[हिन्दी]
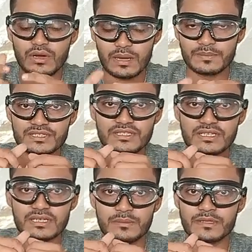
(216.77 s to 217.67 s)
आप
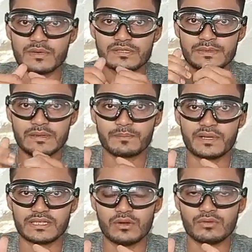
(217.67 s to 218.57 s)
नीचे कमेंट बॉक्स में आप
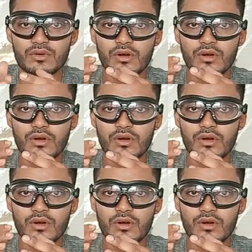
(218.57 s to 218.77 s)
बताओ